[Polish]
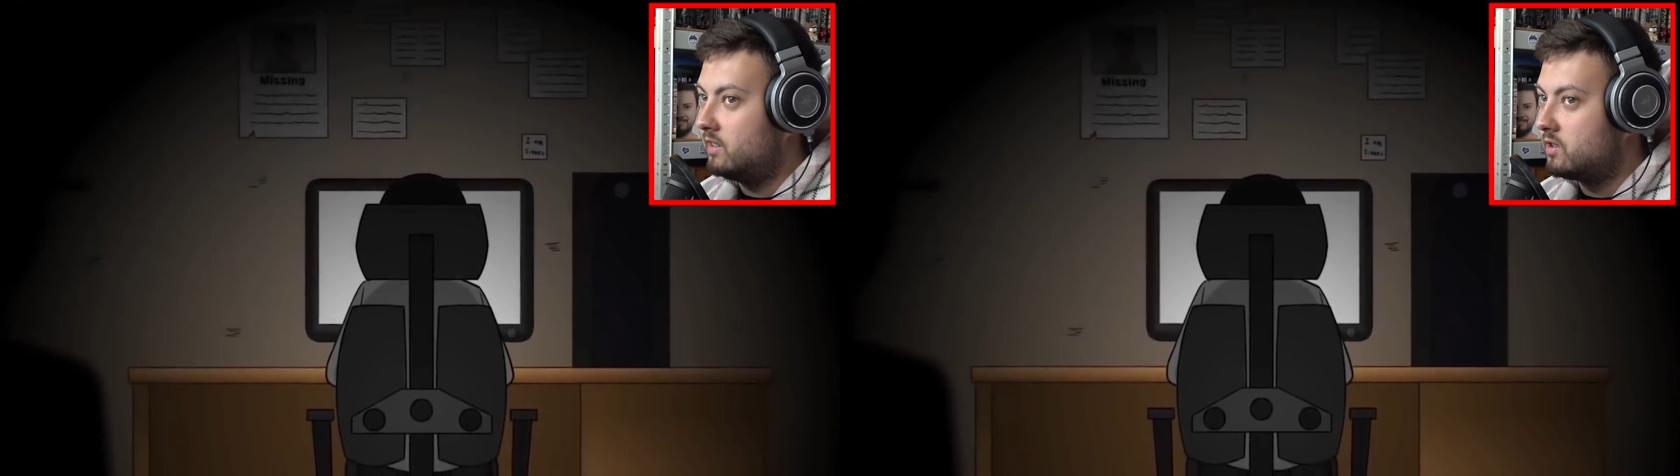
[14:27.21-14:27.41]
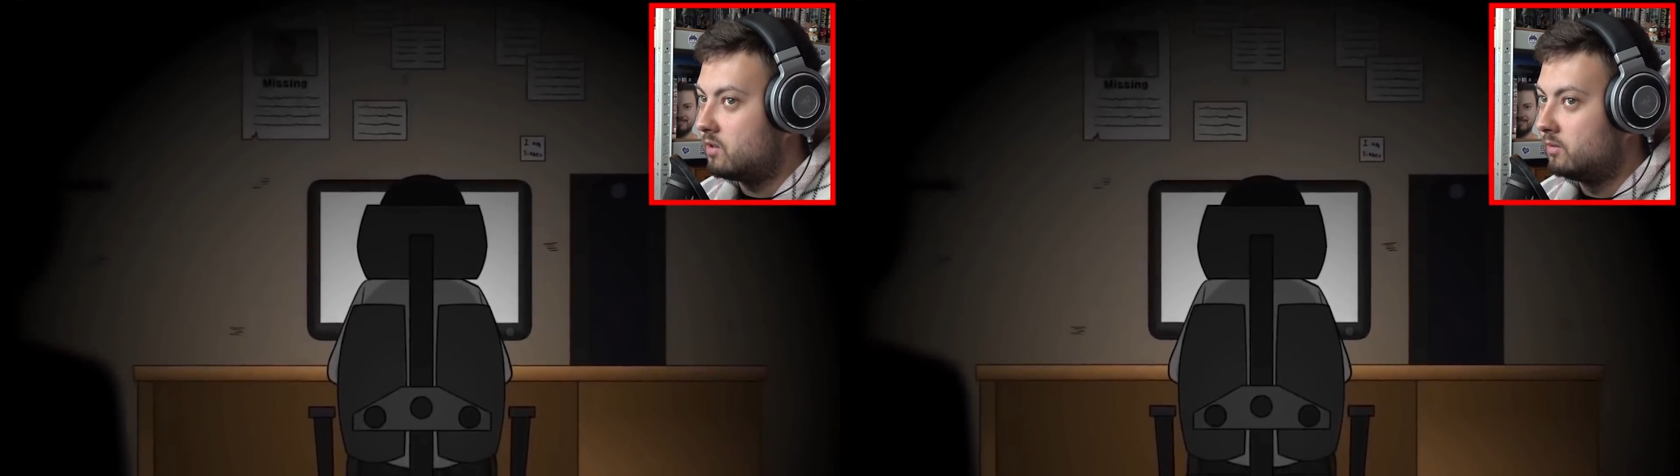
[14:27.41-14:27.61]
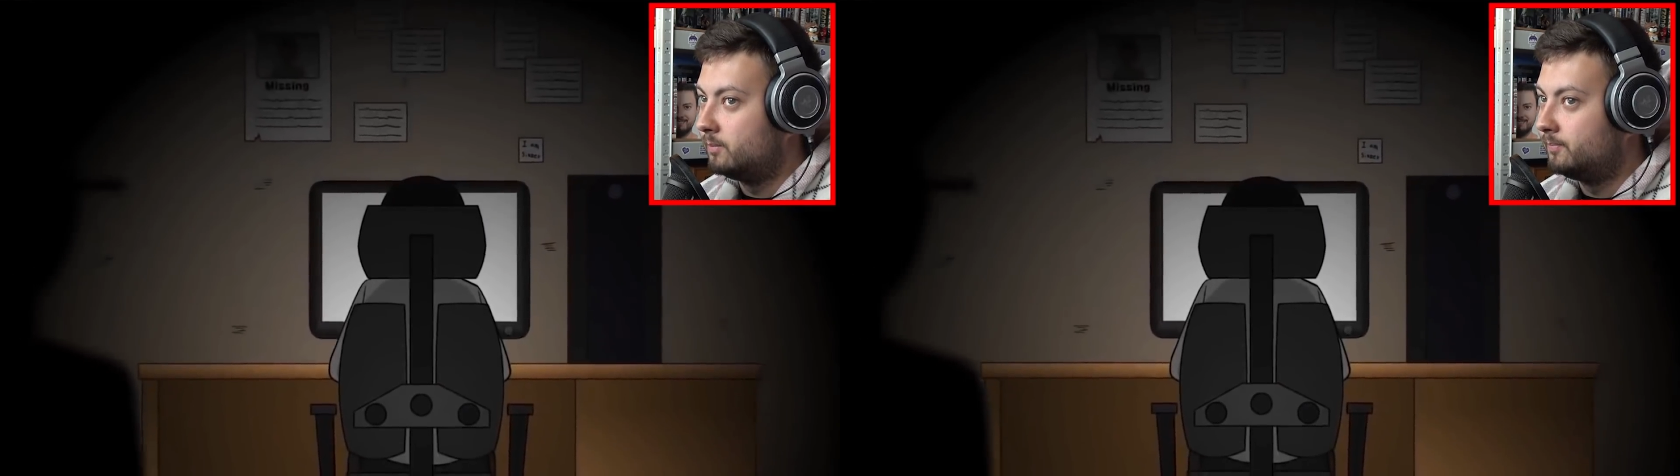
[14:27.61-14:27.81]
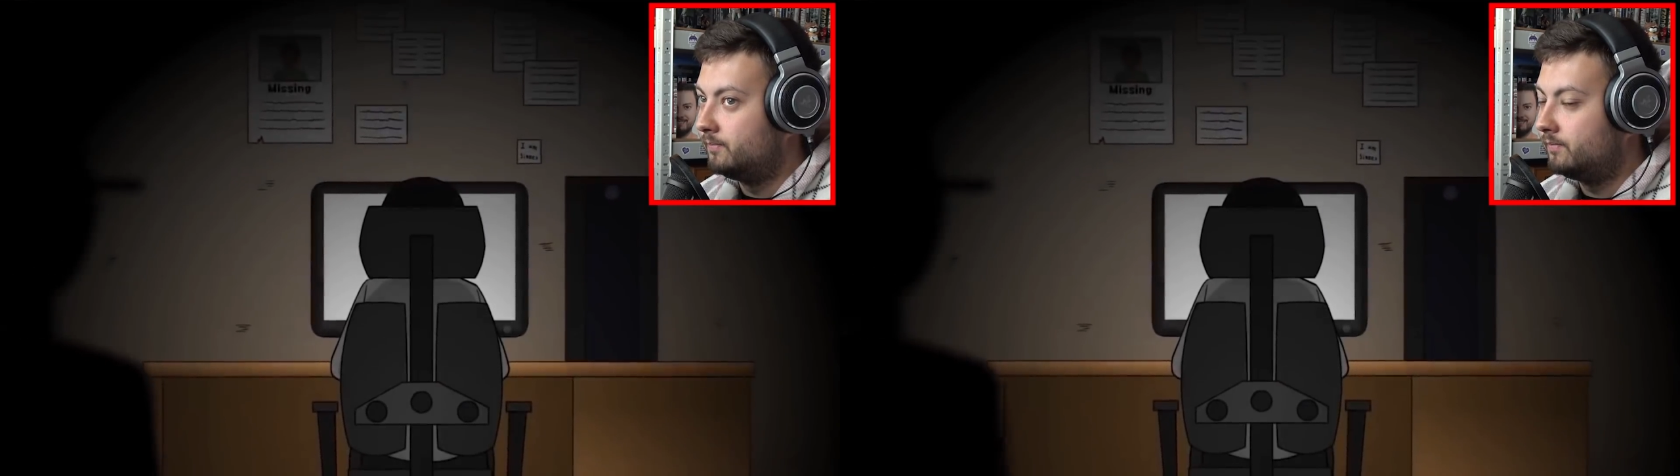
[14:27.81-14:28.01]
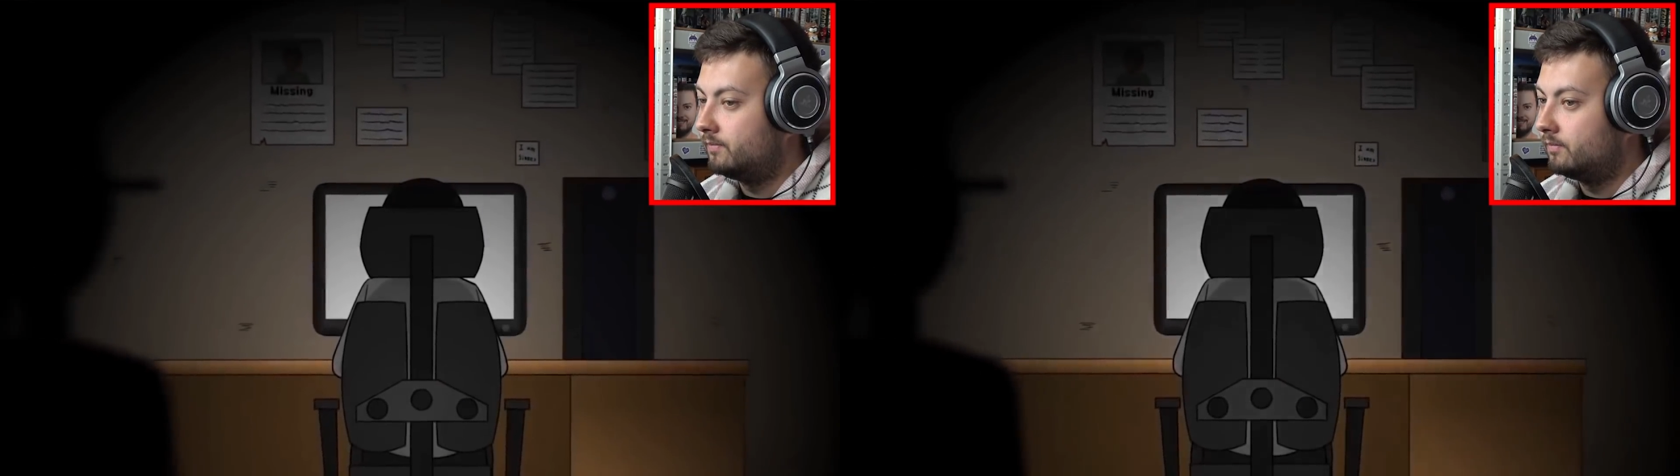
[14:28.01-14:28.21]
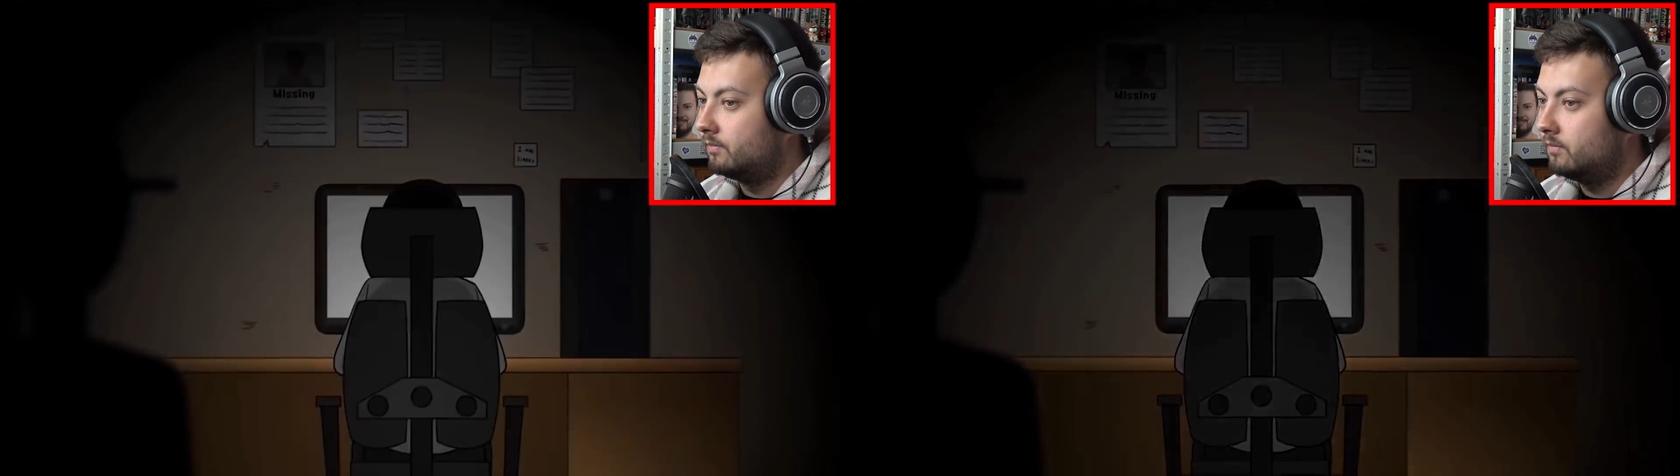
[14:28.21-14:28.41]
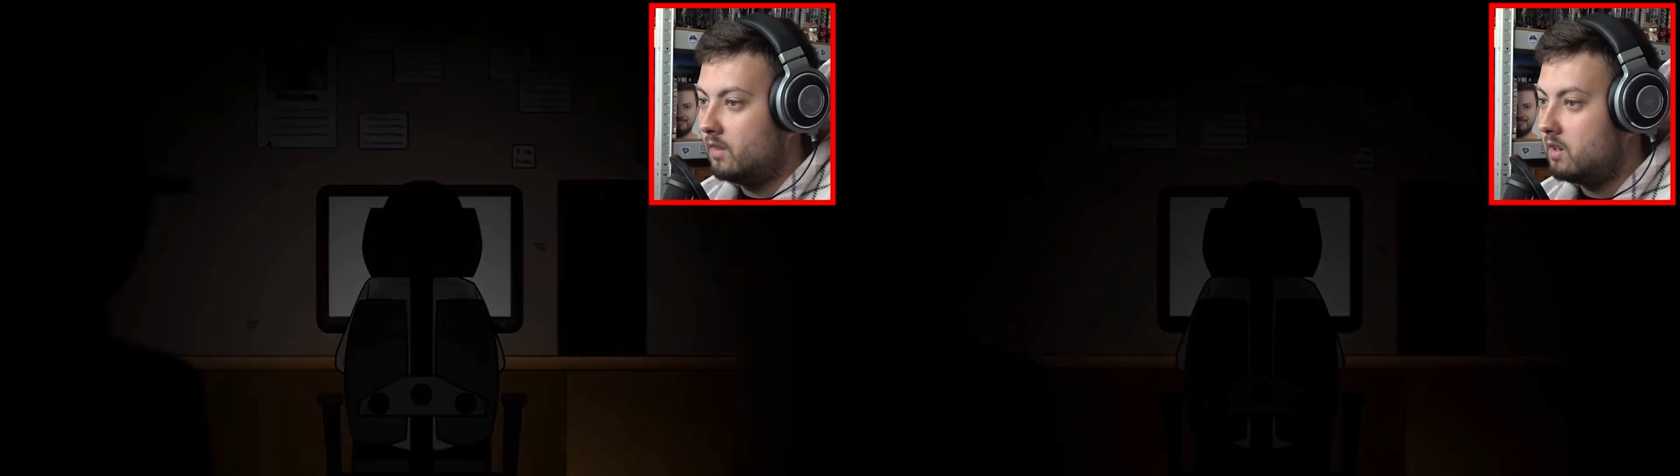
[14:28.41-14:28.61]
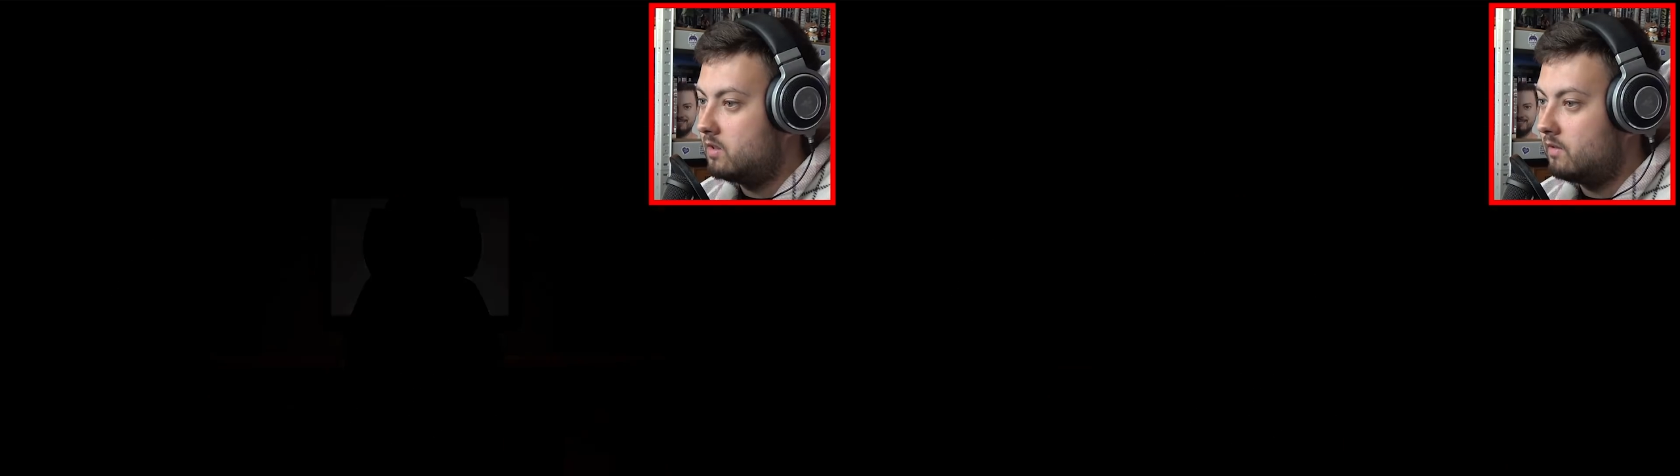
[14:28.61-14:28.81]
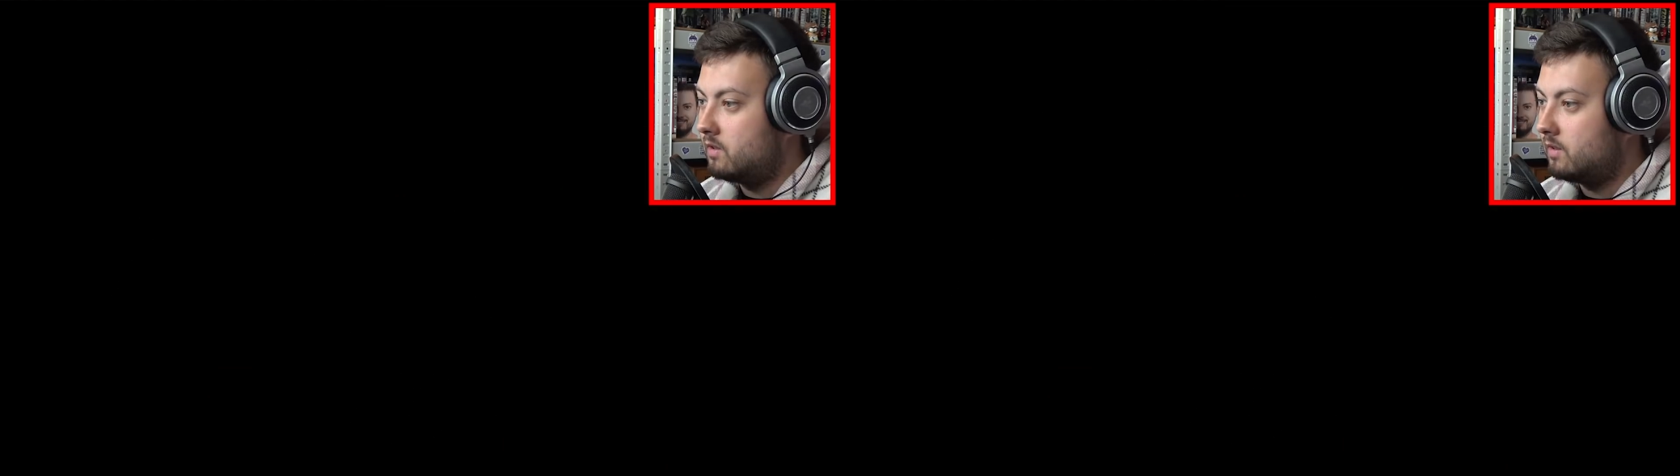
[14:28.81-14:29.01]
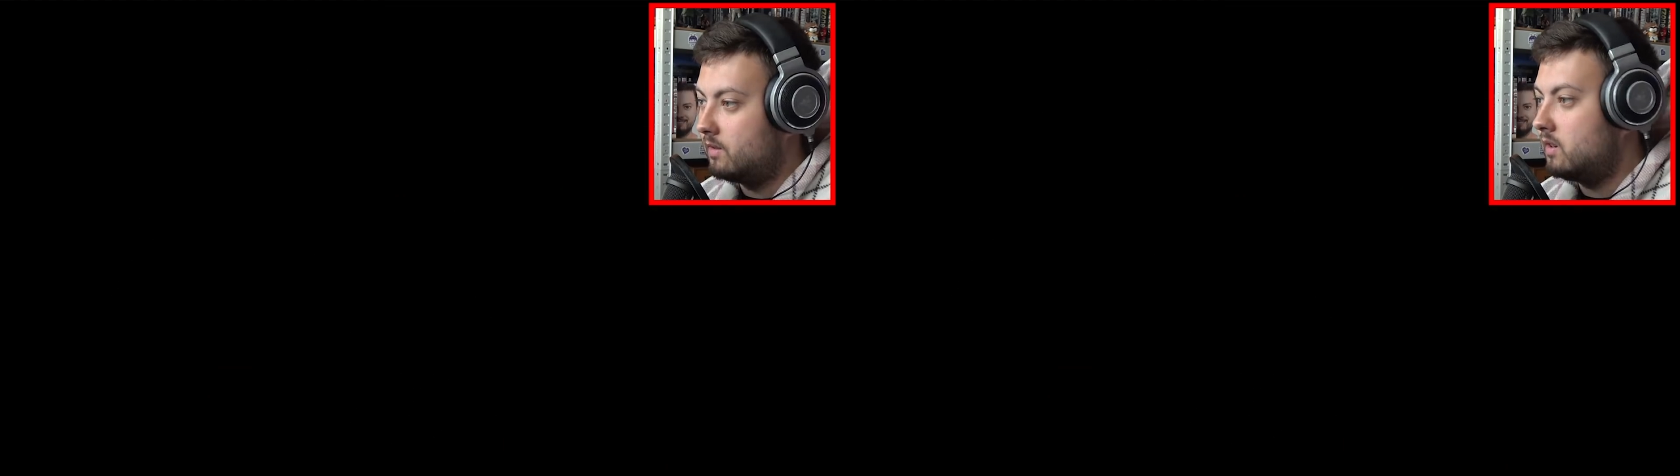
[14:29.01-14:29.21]
że wszedłem do Dark Webu. Nie
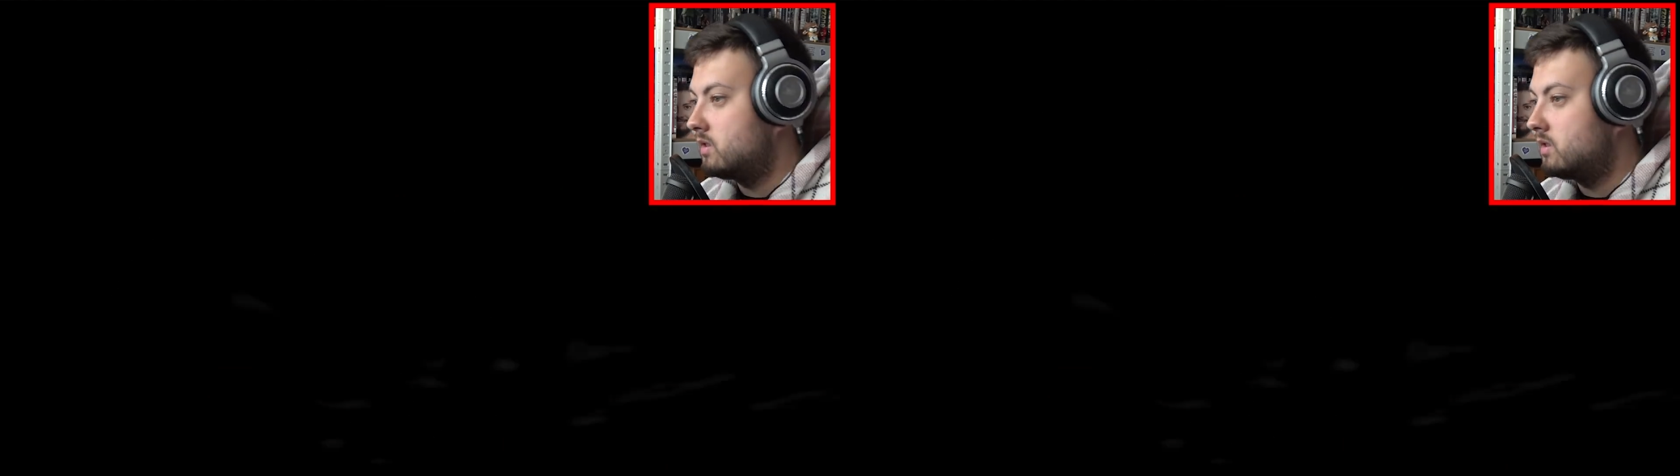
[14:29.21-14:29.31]
dziwię się.